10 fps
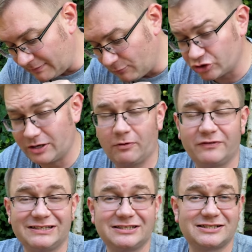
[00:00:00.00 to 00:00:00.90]
można
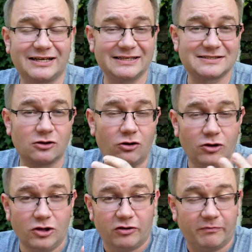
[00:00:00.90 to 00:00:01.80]
powiedzieć, że jest to
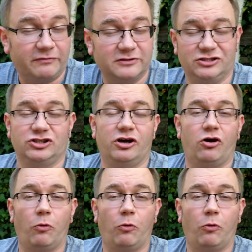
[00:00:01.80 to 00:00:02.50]
w pewnym sensie